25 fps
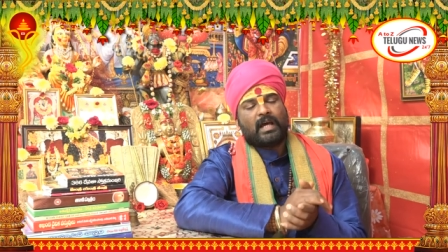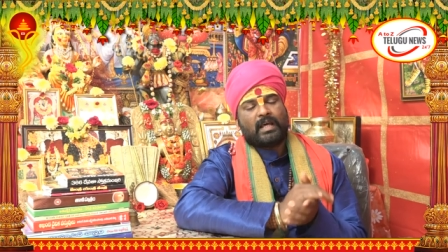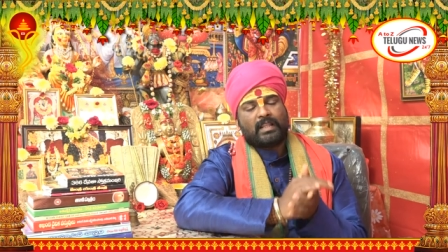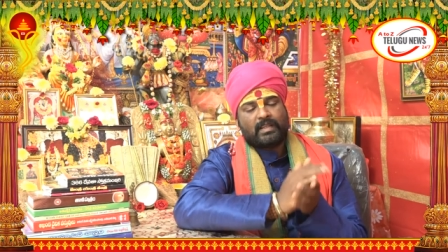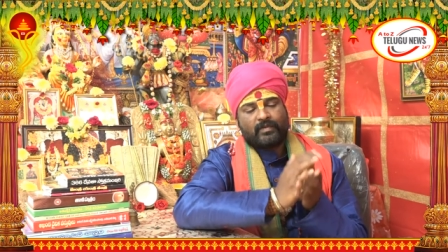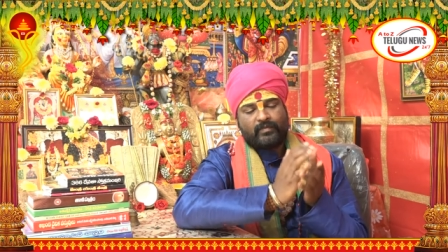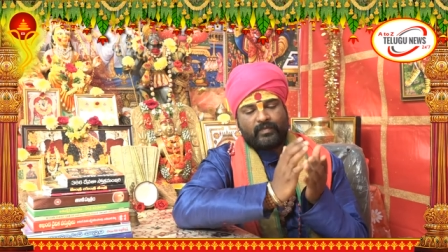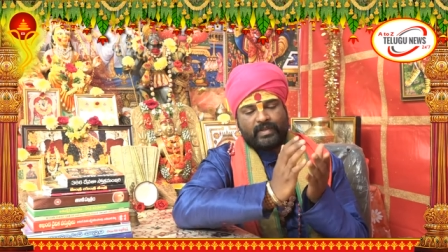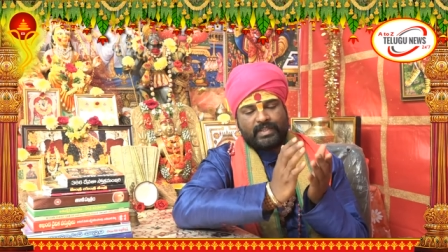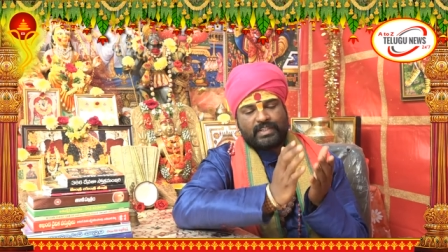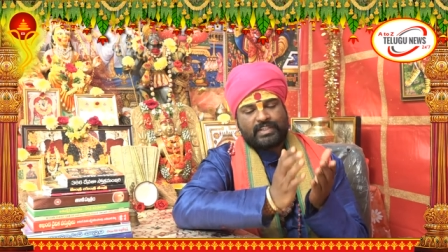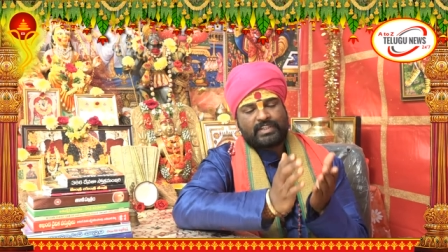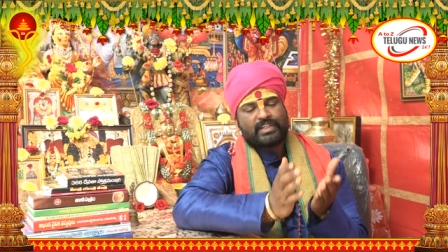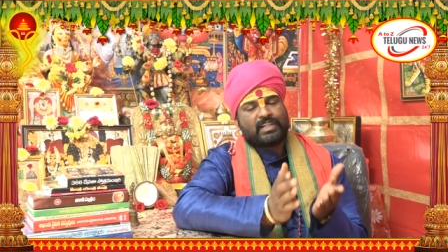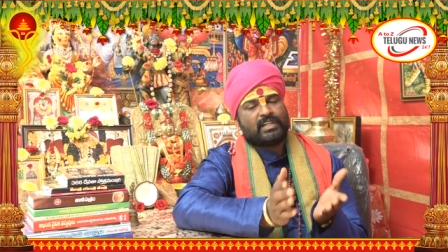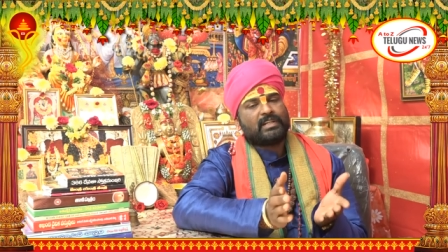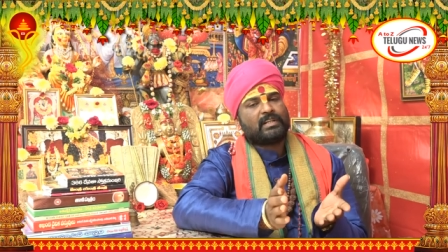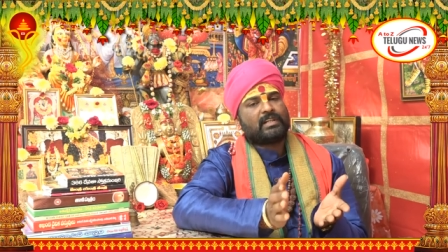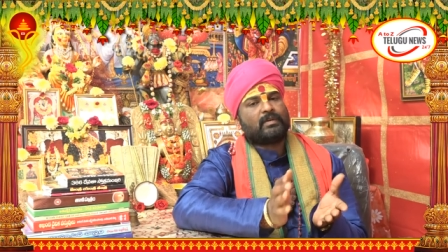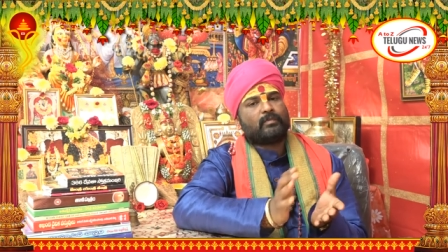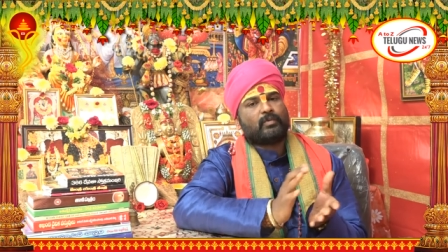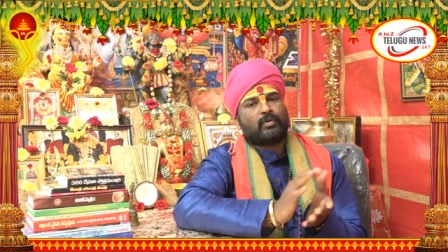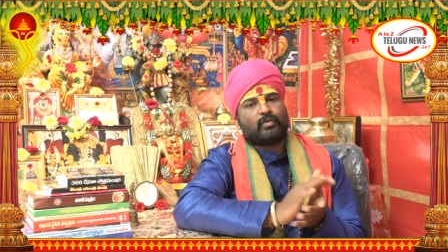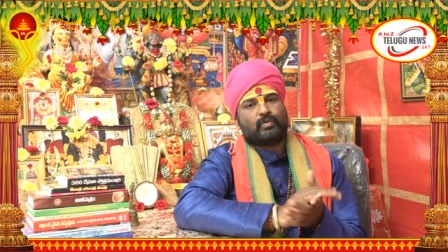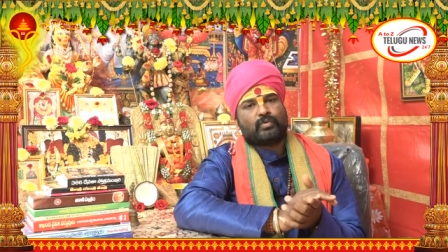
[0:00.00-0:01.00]
అది
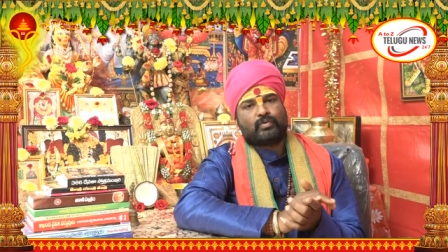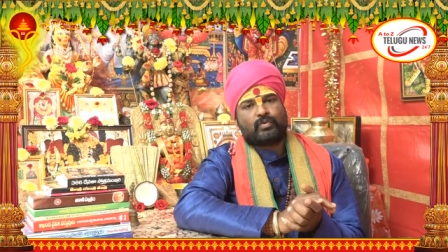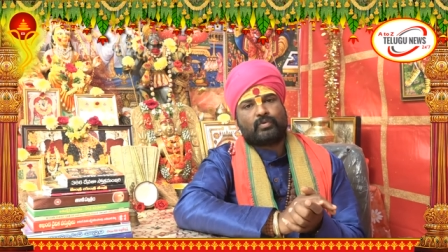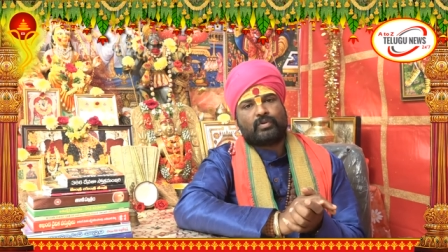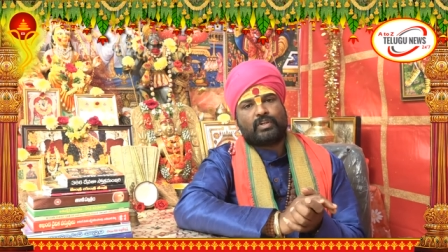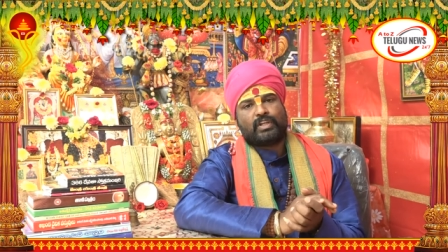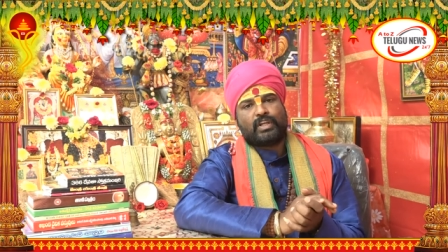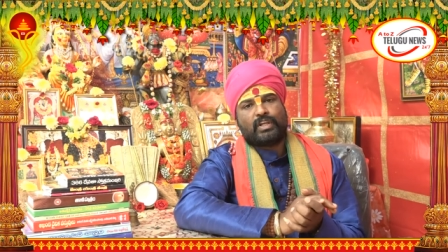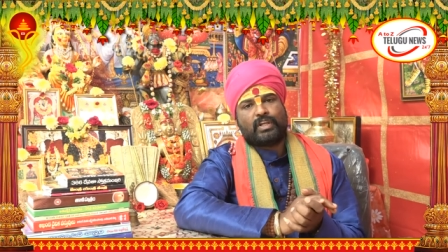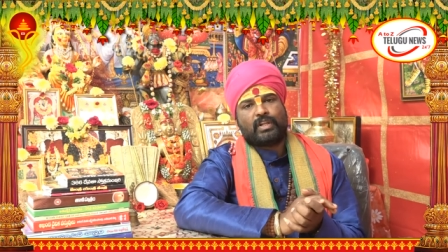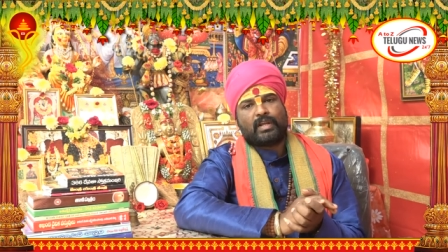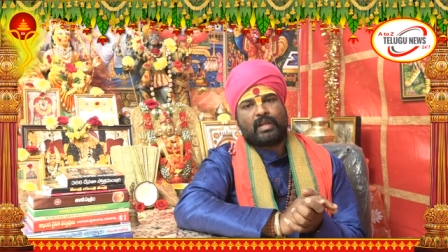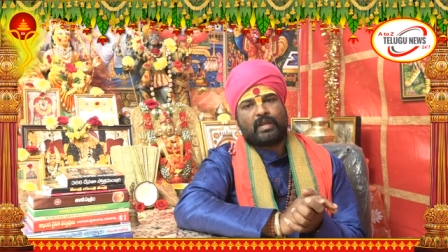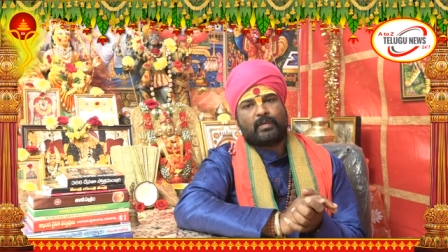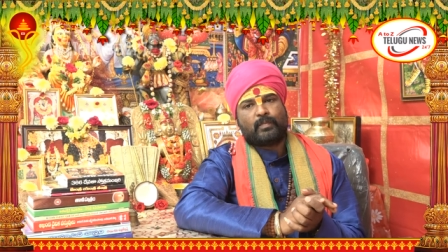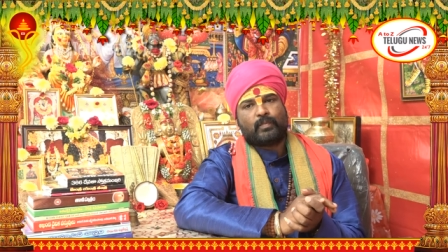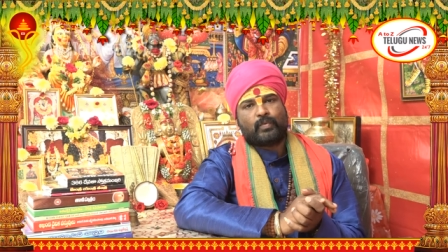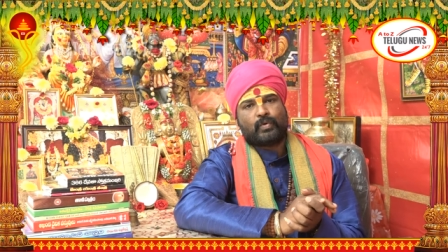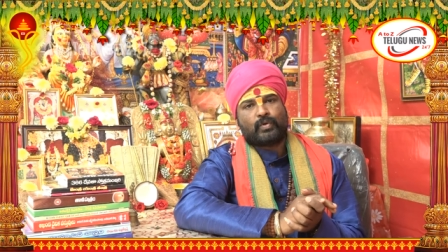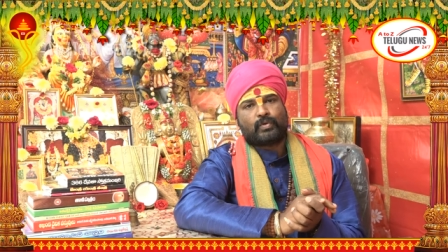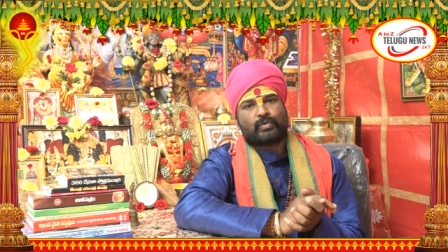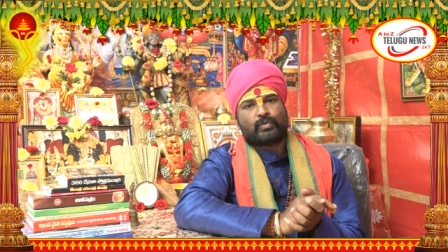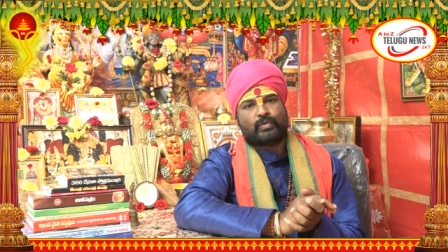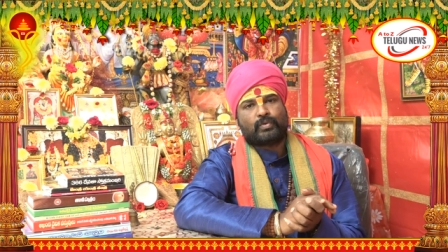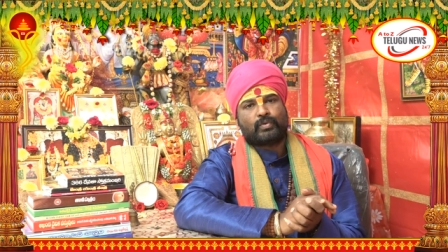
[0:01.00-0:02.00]
విచ్ఛిన్నమవుతూ
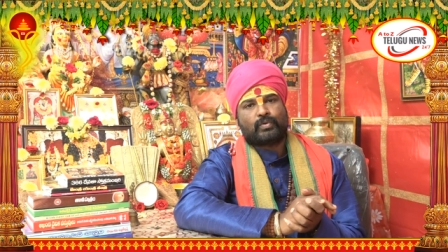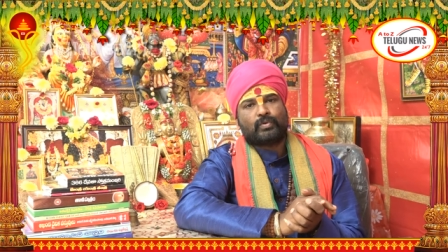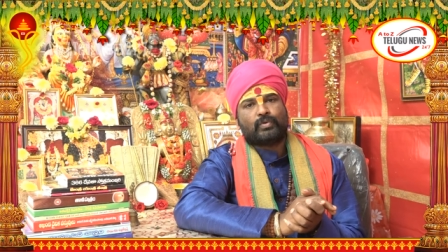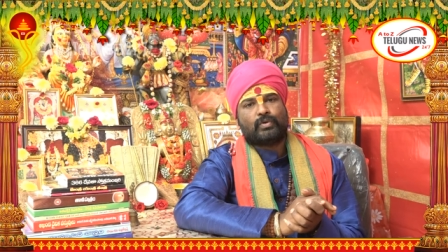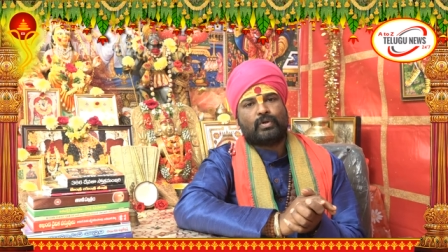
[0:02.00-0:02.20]
నీరైపోతూ